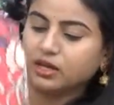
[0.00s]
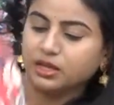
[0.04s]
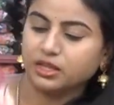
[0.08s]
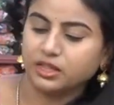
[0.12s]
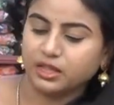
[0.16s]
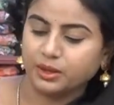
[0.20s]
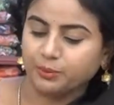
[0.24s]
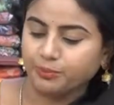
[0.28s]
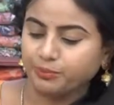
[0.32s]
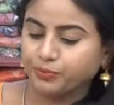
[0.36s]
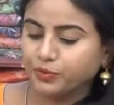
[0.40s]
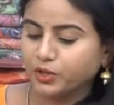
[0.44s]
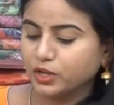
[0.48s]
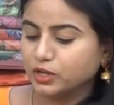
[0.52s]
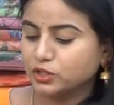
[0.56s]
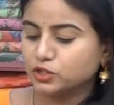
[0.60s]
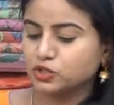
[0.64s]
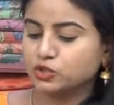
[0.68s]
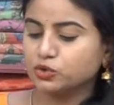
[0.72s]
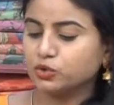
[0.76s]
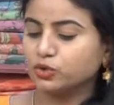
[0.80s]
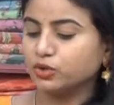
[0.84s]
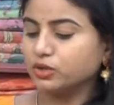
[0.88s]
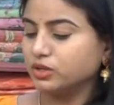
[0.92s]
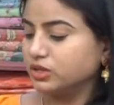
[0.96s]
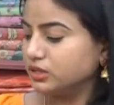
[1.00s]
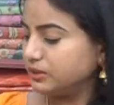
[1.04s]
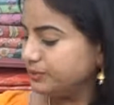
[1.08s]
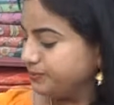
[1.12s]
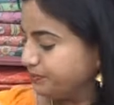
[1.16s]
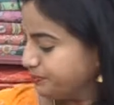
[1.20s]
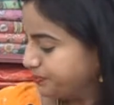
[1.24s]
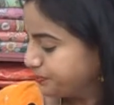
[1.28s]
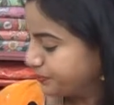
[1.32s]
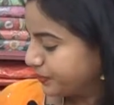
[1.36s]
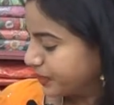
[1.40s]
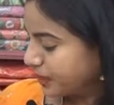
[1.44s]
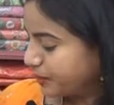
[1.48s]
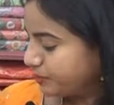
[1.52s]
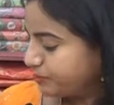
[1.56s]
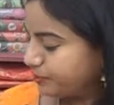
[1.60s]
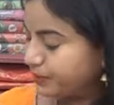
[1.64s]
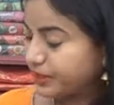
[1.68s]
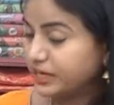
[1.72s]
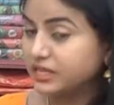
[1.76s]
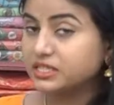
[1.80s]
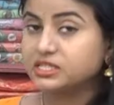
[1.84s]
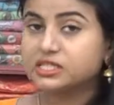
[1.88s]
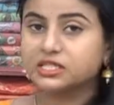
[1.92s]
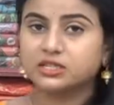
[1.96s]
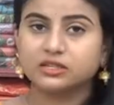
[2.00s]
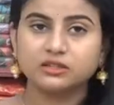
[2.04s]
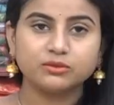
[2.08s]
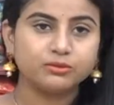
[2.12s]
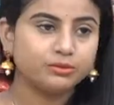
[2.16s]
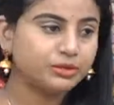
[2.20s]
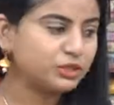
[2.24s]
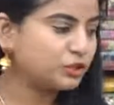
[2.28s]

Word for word: ఇది జూట్ ప్రింట్స్